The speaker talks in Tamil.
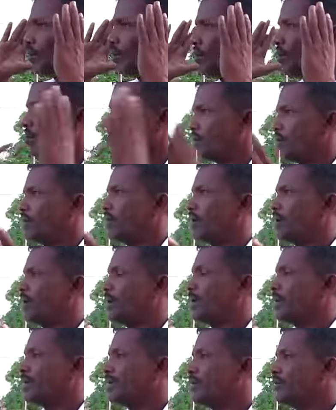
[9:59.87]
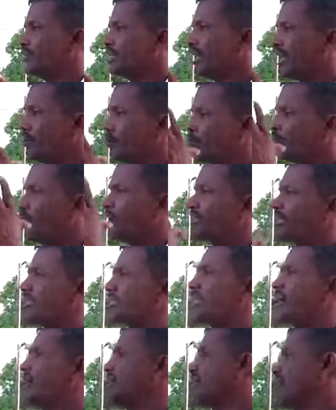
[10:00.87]
ஒரு நிபந்தனையை
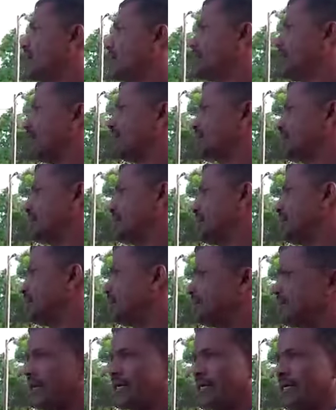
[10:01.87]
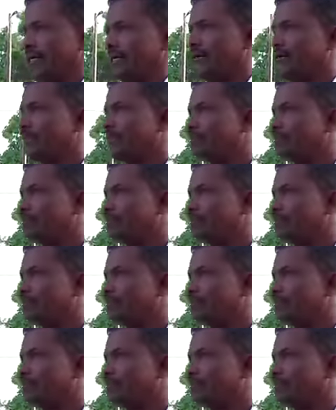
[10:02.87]
முன்வைத்துத்தான் அந்த ஆர்ப்பாட்டத்தை செய்திருந்தார்கள்